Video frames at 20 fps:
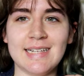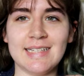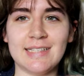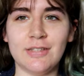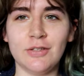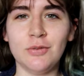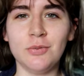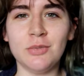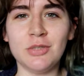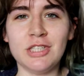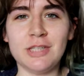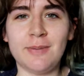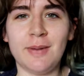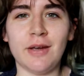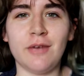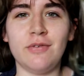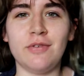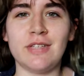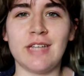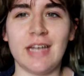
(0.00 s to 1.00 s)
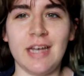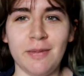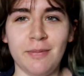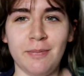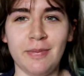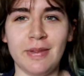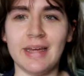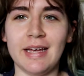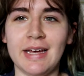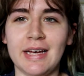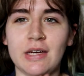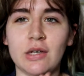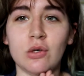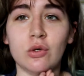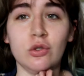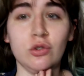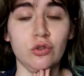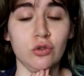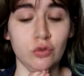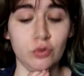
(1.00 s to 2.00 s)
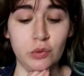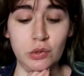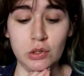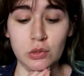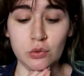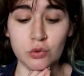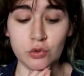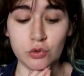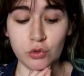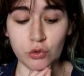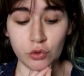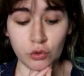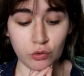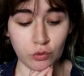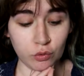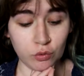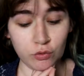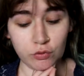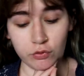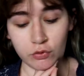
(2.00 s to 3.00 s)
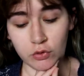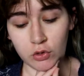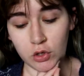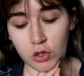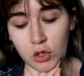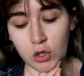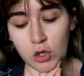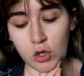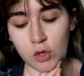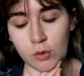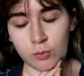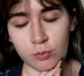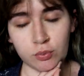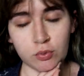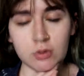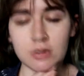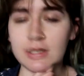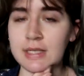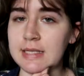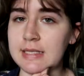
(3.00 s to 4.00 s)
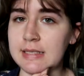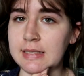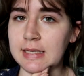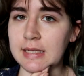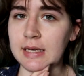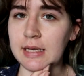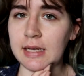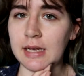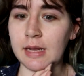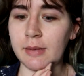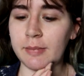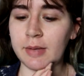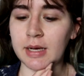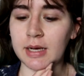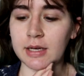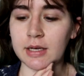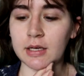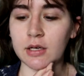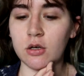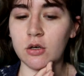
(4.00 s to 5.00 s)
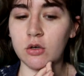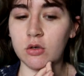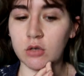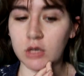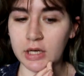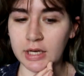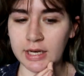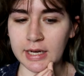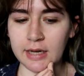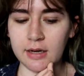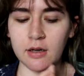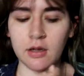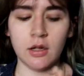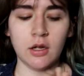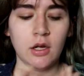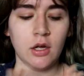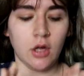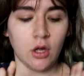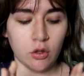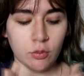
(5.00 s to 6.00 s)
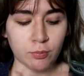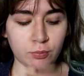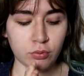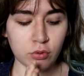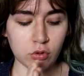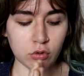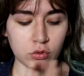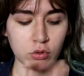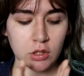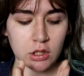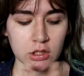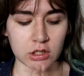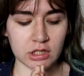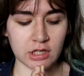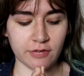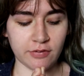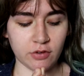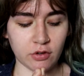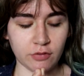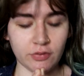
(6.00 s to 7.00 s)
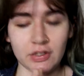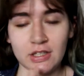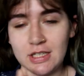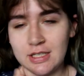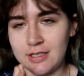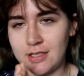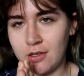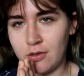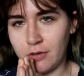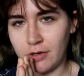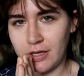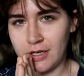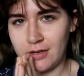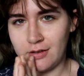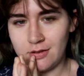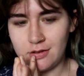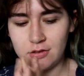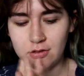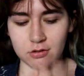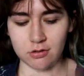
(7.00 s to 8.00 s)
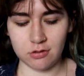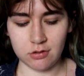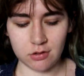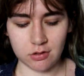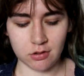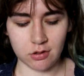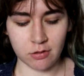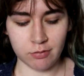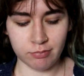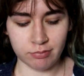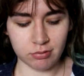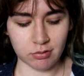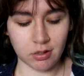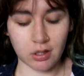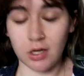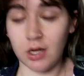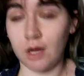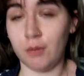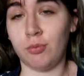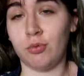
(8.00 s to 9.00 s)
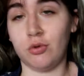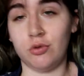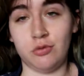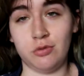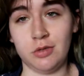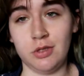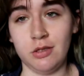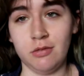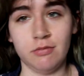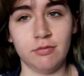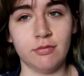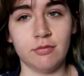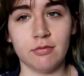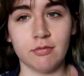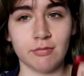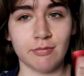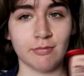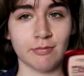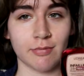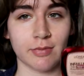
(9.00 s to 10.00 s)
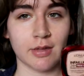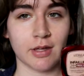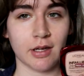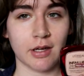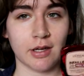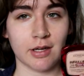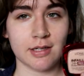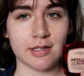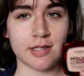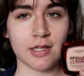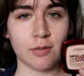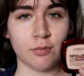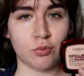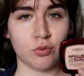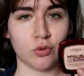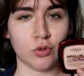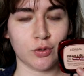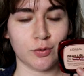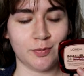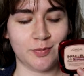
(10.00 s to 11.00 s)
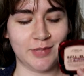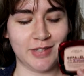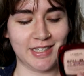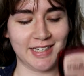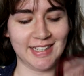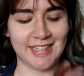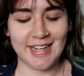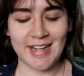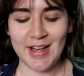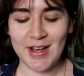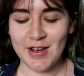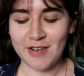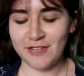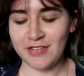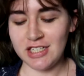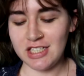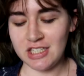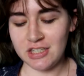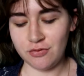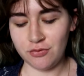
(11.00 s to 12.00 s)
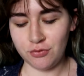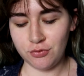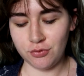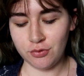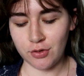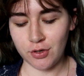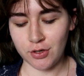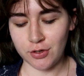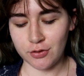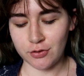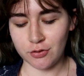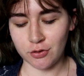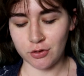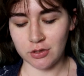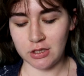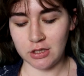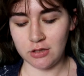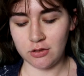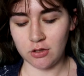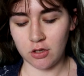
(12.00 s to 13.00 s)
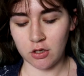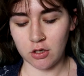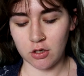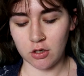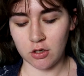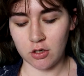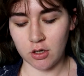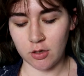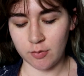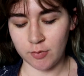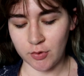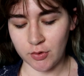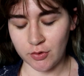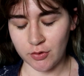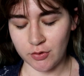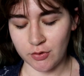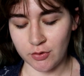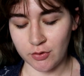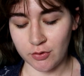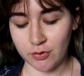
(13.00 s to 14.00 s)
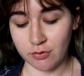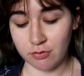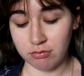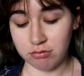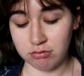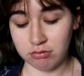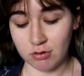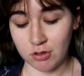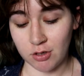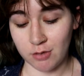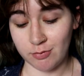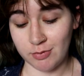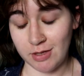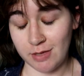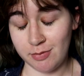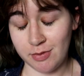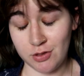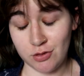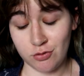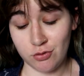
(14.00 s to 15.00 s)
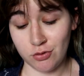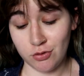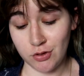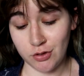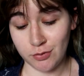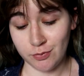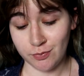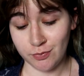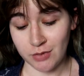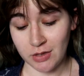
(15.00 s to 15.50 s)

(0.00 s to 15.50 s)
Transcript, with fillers: Salut tout le monde, j'espère que vous allez bien. Alors aujourd'hui, on se retrouve pour tester la marque L'Oréal. Pourquoi j'avais envie de tester L'Oréal Juste pour un produit, cette poudre. en fait, j'ai vu euh, sur TikTok, comme, euh, comme d'habitude,